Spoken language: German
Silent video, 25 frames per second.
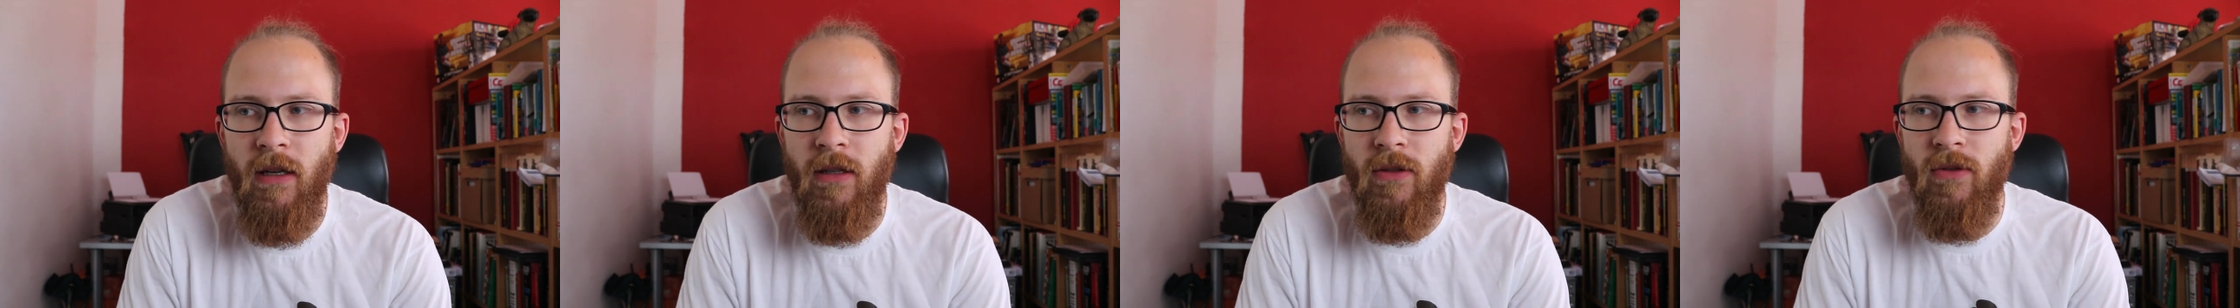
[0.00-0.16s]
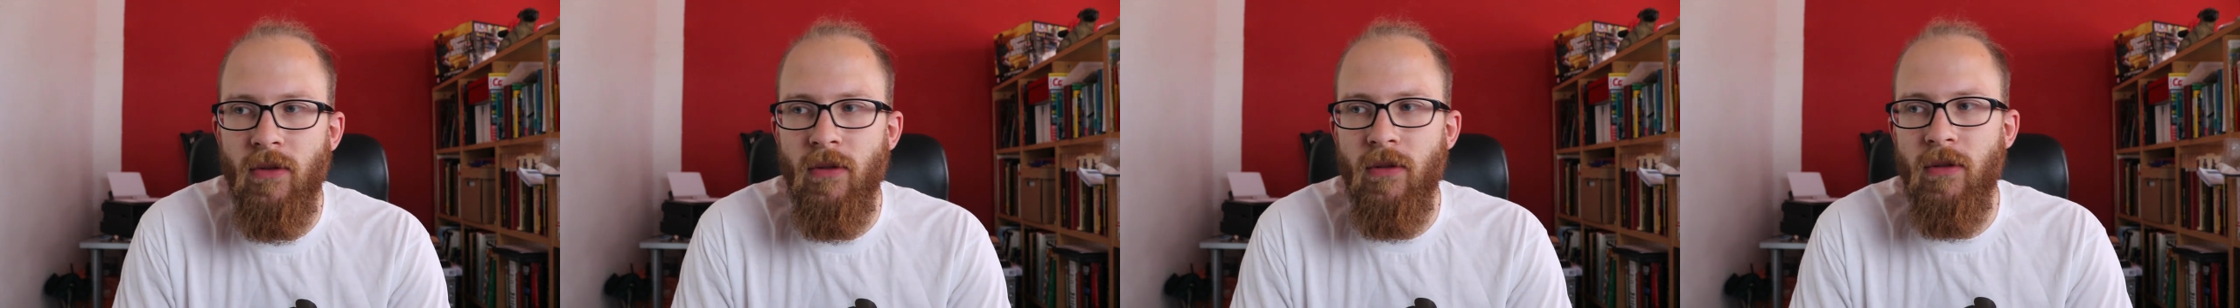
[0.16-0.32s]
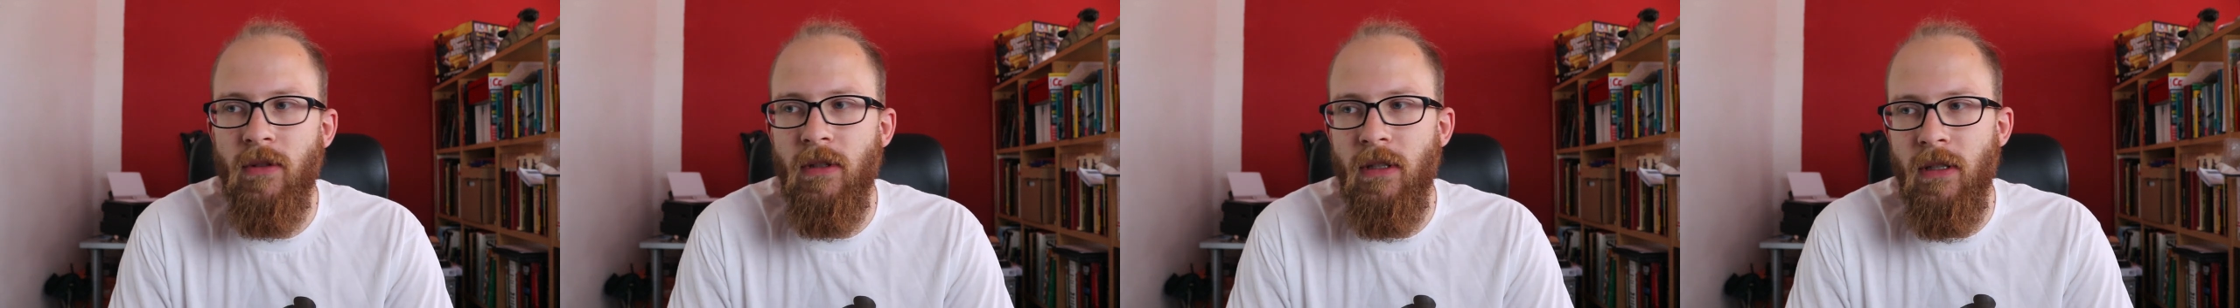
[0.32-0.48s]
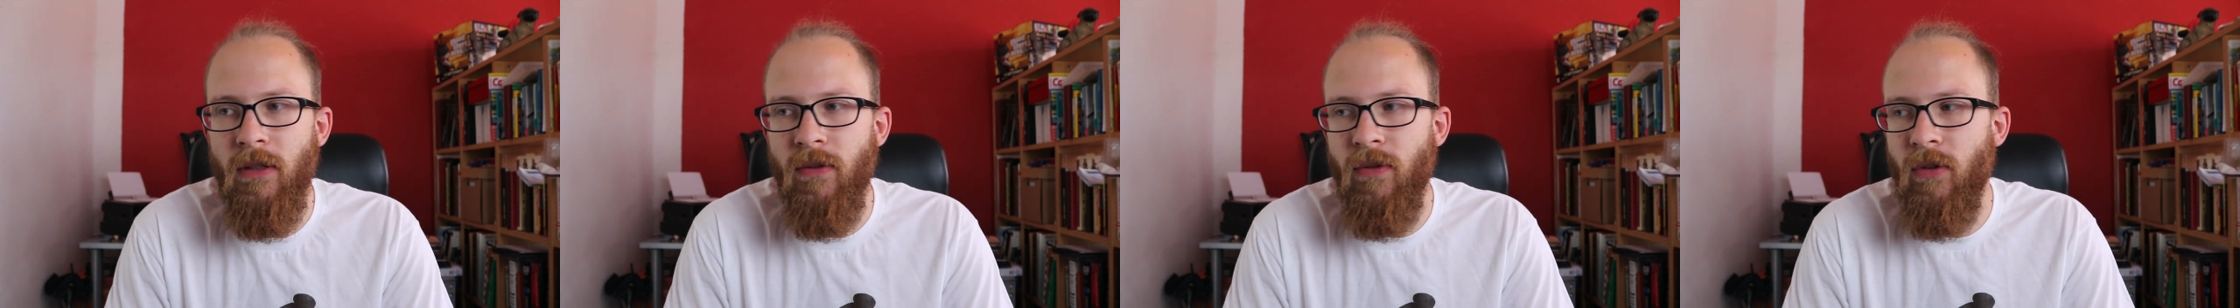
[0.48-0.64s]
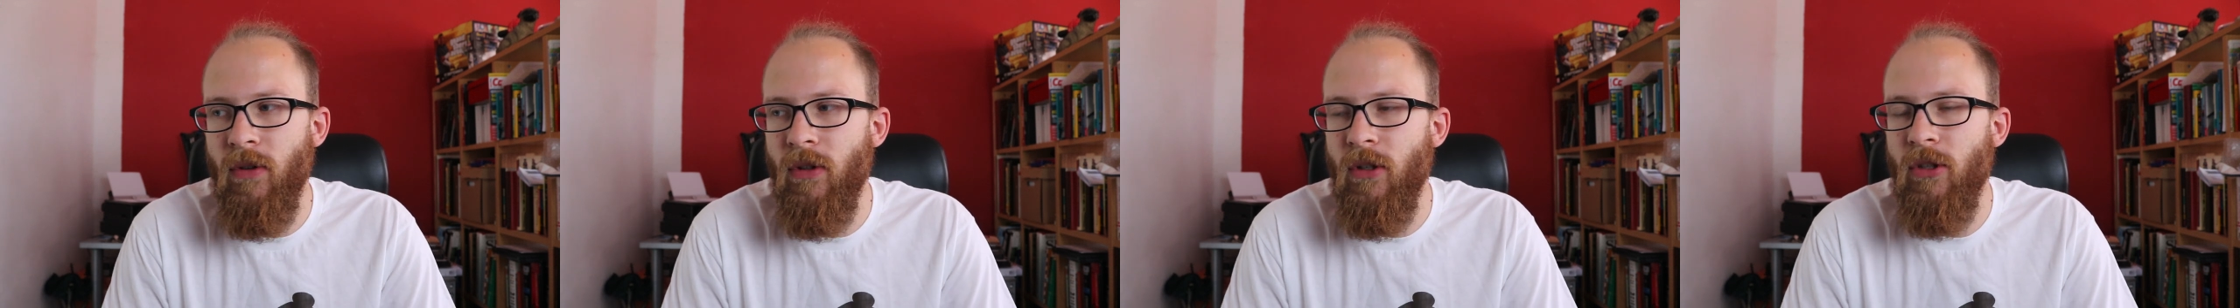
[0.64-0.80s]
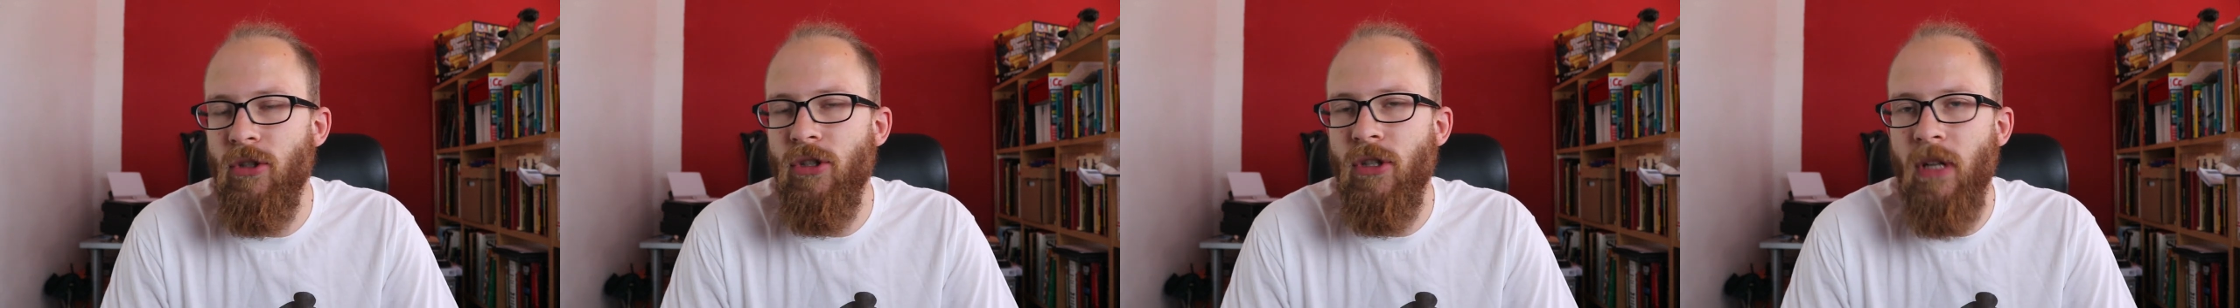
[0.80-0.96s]
also nicht
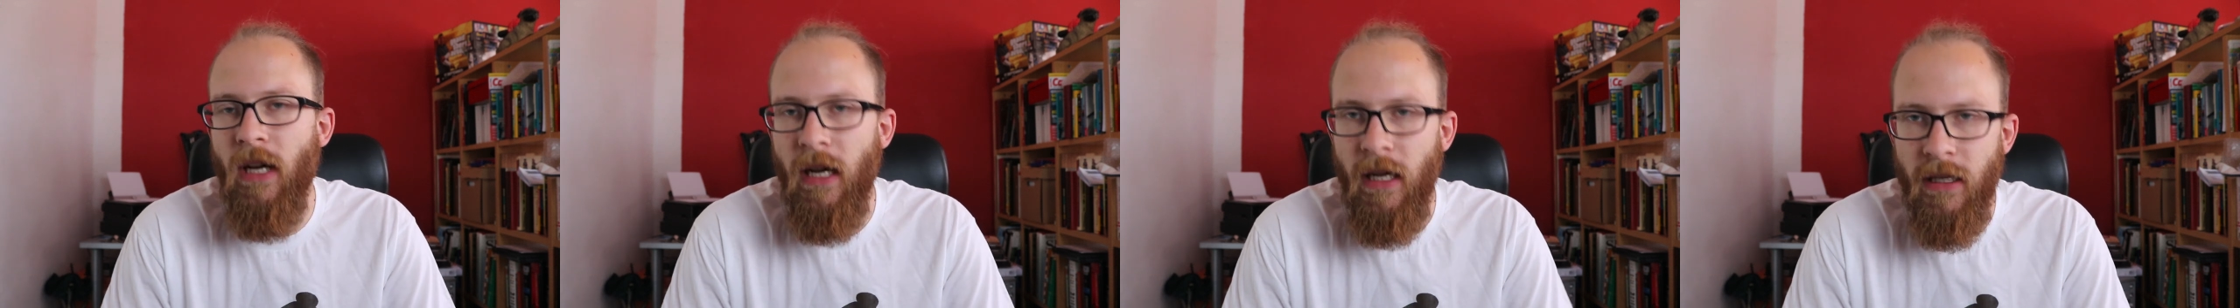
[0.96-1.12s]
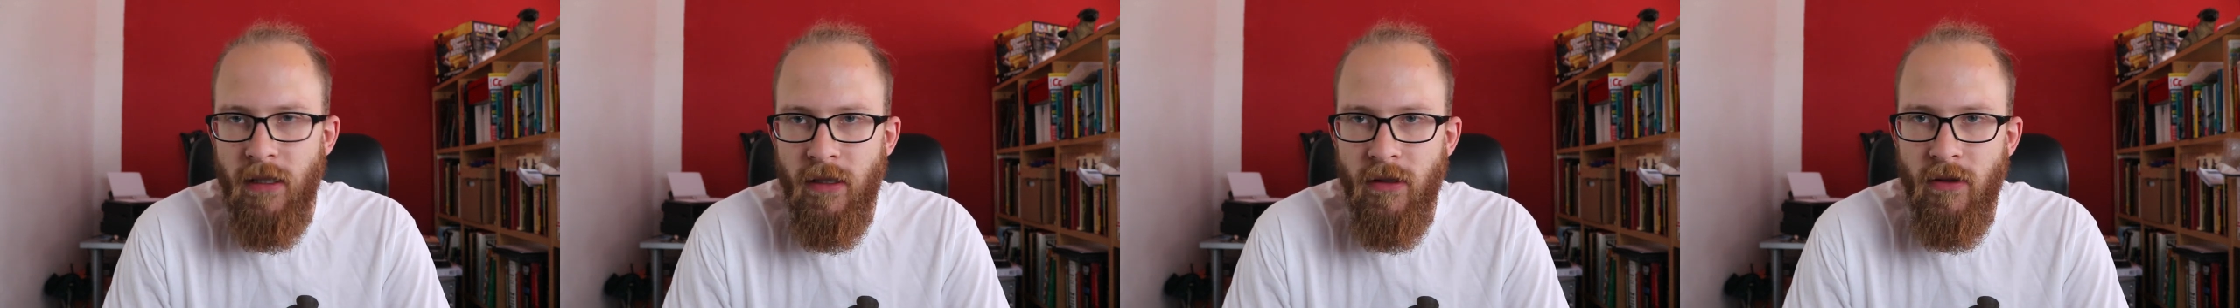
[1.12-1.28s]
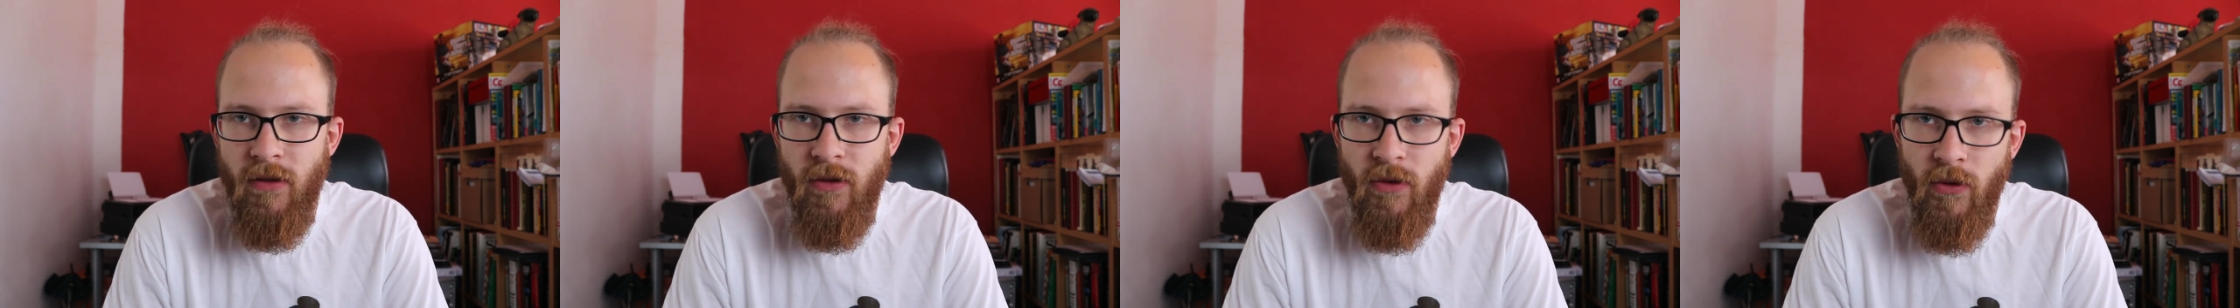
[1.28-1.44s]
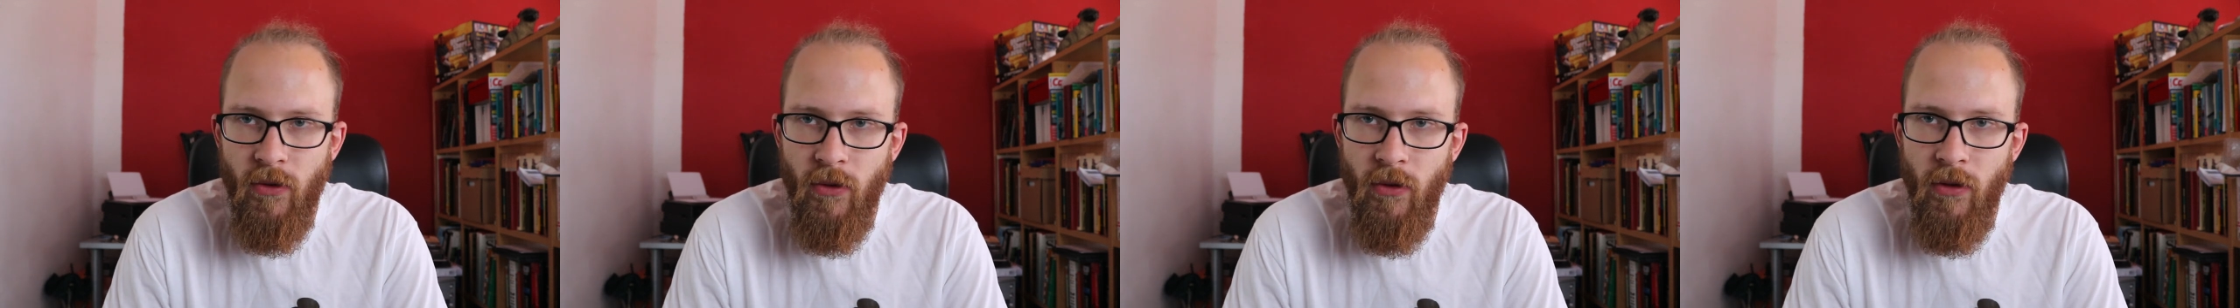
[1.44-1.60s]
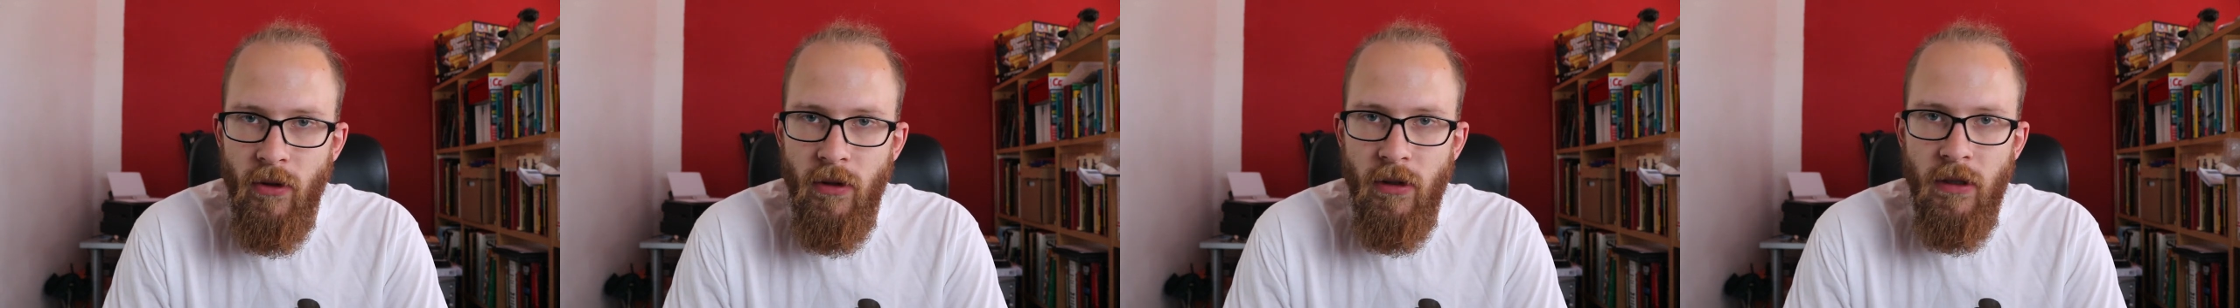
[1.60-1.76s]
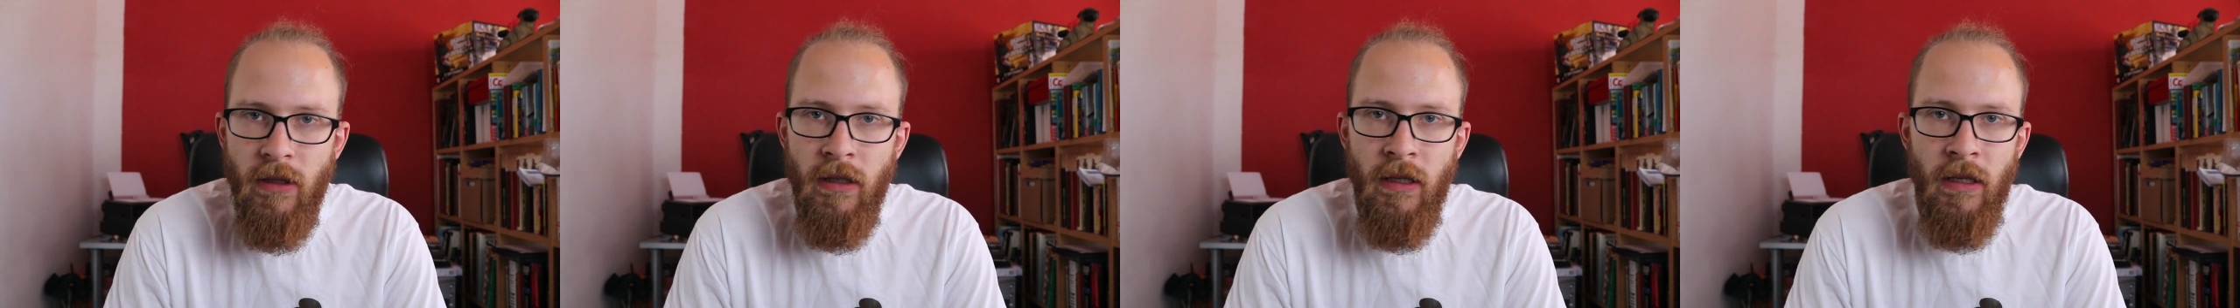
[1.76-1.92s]
von der Straße zu
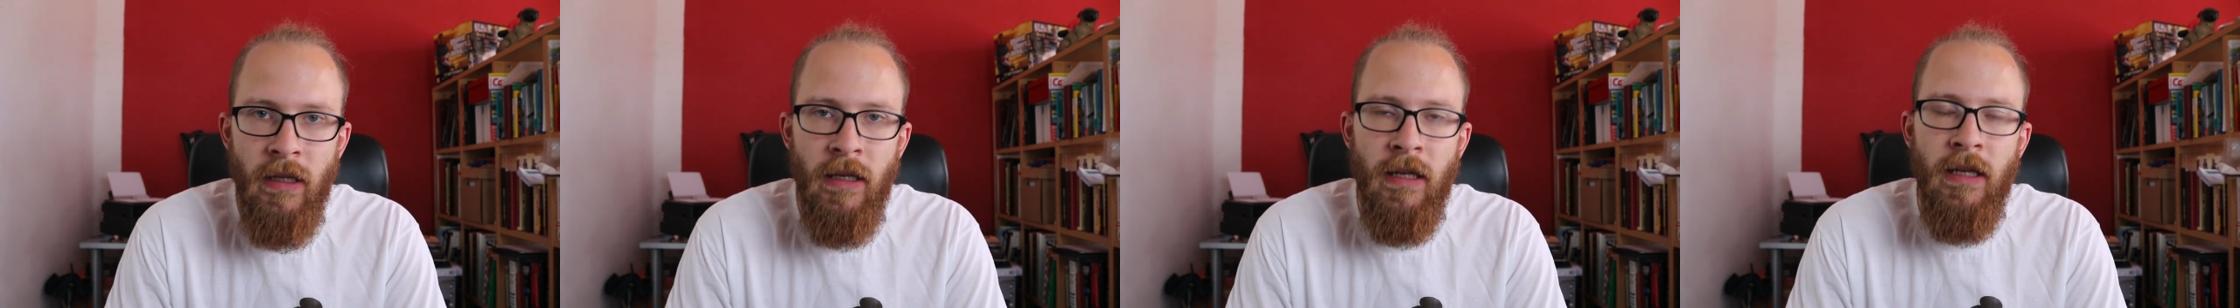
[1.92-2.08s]
holen,